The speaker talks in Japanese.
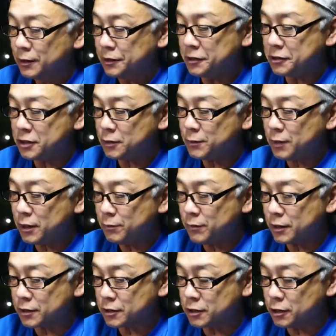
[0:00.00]
1枚
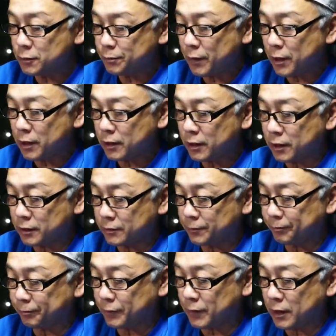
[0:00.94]
目はスーパーガール、
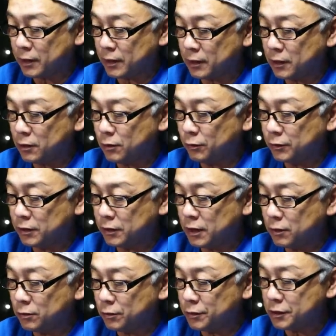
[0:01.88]
えー、ニコン
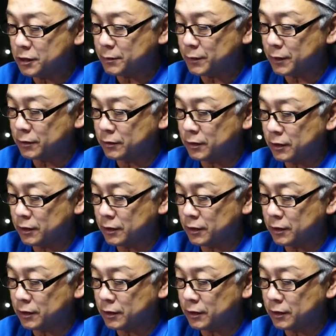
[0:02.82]
D610、